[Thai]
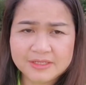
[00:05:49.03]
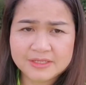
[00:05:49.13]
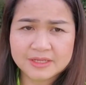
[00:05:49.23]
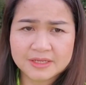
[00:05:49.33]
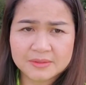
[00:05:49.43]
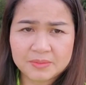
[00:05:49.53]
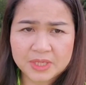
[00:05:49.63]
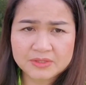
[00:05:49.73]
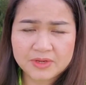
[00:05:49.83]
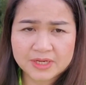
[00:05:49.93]
เซนต์
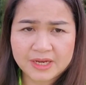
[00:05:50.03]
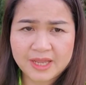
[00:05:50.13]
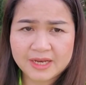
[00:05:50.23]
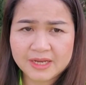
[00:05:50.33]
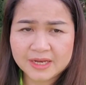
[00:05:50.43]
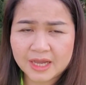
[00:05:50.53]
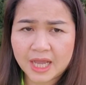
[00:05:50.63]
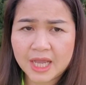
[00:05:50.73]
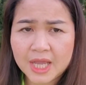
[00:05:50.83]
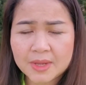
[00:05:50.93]
แพทริกเดย์นี่
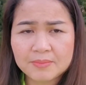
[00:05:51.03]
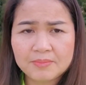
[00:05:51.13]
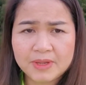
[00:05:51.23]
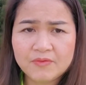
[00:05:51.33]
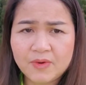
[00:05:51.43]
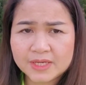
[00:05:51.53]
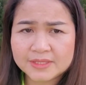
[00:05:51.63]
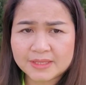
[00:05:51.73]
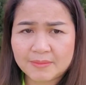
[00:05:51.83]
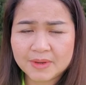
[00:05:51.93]
นะคะ
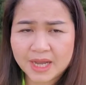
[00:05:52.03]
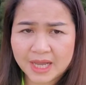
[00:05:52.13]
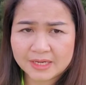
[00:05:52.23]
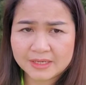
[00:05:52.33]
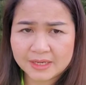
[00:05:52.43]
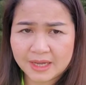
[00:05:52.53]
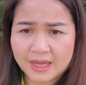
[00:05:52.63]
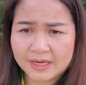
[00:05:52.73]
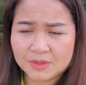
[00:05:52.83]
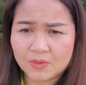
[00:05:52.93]
เขาจะจัดงาน
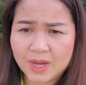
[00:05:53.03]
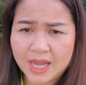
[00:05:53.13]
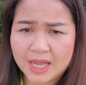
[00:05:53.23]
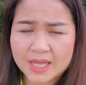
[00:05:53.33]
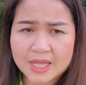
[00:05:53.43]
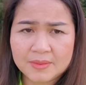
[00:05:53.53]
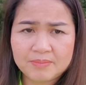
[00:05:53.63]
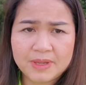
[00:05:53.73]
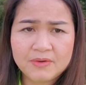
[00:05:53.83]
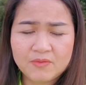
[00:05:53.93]
เฉลิมฉลอง
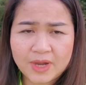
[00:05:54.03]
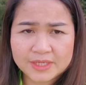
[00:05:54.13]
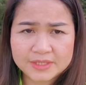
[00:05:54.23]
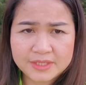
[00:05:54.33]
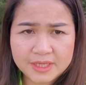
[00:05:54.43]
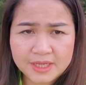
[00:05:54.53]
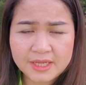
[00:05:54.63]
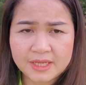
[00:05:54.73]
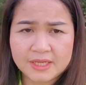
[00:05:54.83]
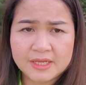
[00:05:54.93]
ขึ้นในวัน
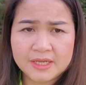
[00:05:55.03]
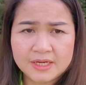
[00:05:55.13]
ที่